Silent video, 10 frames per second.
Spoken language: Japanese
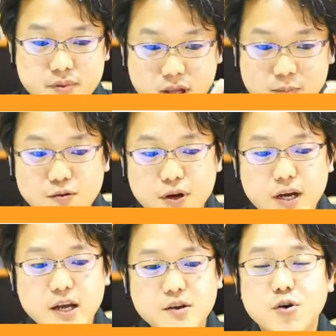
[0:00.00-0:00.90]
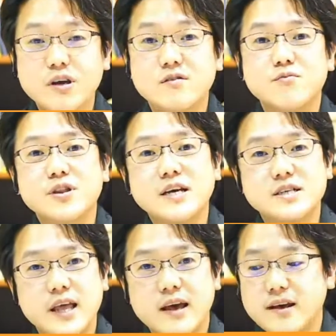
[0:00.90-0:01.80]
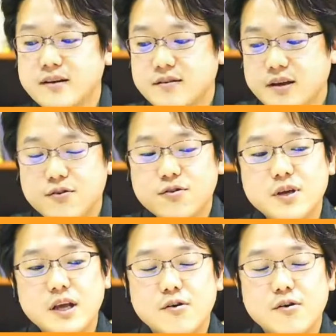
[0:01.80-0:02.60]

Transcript: まあ、それ以外にも出雲大社で先ほど見